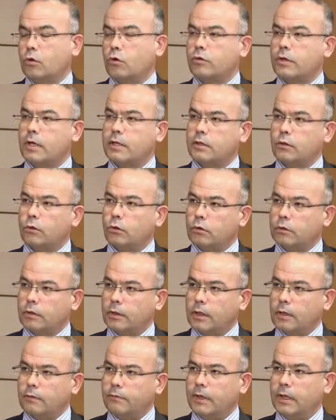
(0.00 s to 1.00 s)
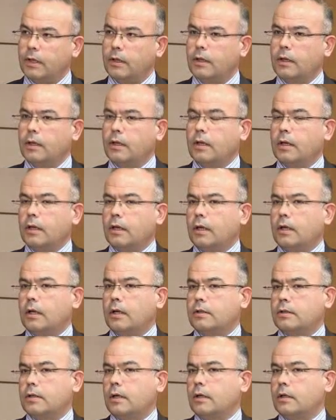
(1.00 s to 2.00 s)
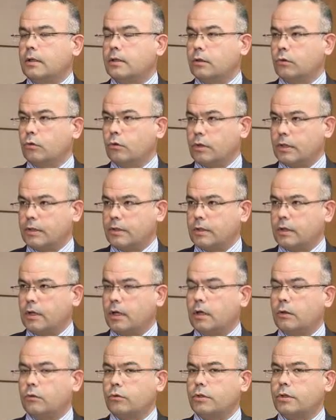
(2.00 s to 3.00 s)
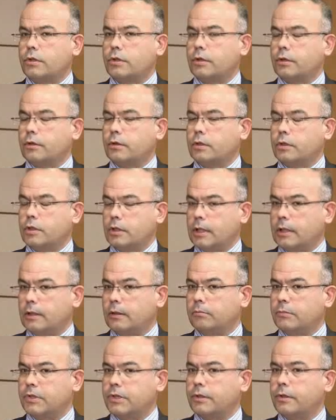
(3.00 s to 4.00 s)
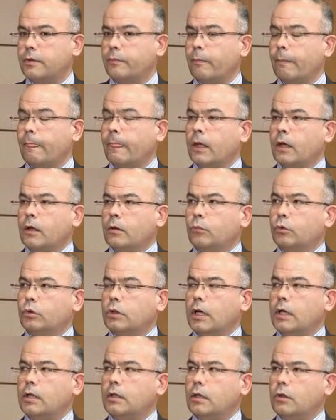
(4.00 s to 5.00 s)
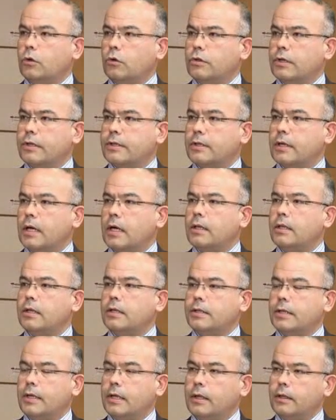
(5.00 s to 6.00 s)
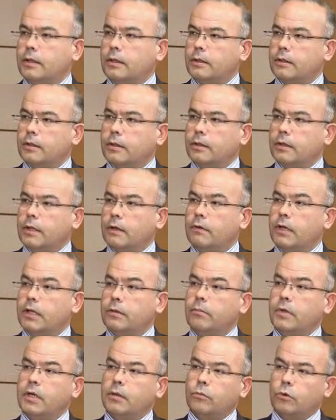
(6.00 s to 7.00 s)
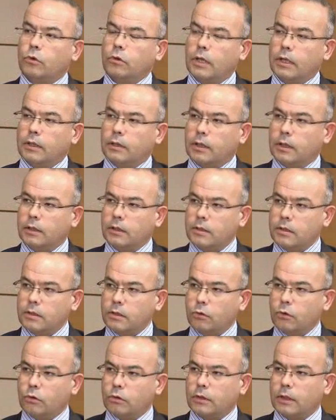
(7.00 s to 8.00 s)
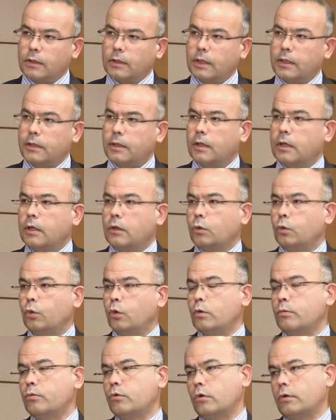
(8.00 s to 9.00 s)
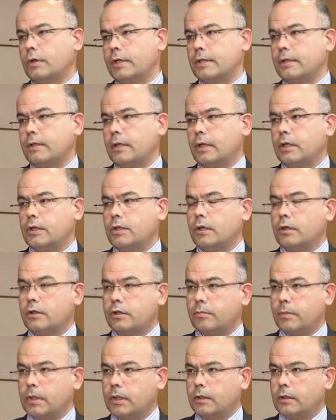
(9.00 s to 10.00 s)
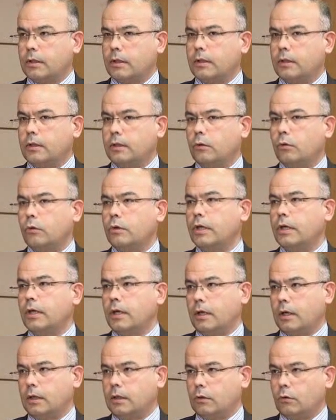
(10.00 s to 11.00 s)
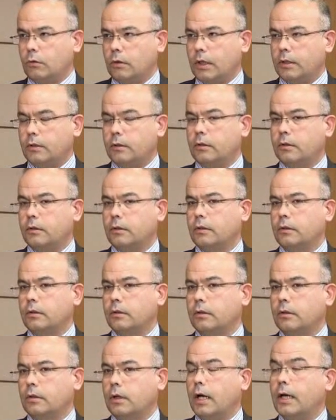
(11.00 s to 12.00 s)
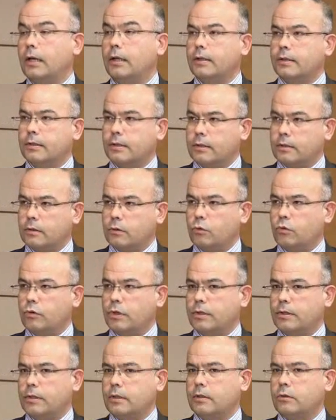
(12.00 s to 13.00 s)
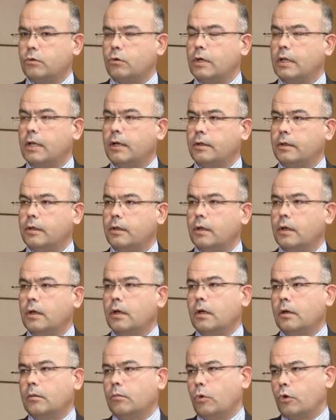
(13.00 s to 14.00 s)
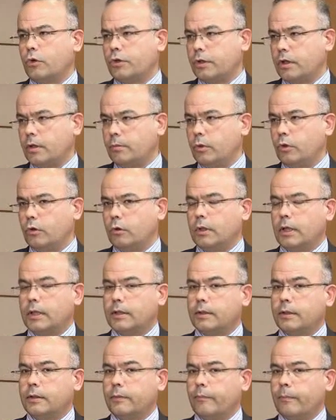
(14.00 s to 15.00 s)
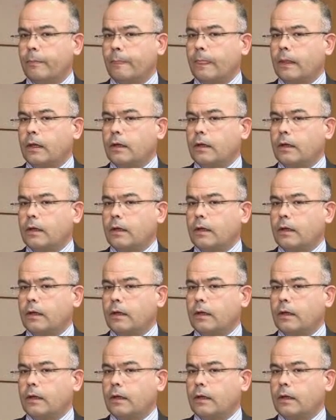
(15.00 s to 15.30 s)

e, sosyal sigortalar ve genel sağlık sigortası kanunu çık çıkarılmıştı. Bu tarihten önce sadece e, devlet memuru olan kadın sigortalılar doğum sonrasındaki çalışmadıkları 12 aya kadar olan e, aylıksız ücretsiz sürelerini borçlanabiliyorlardı.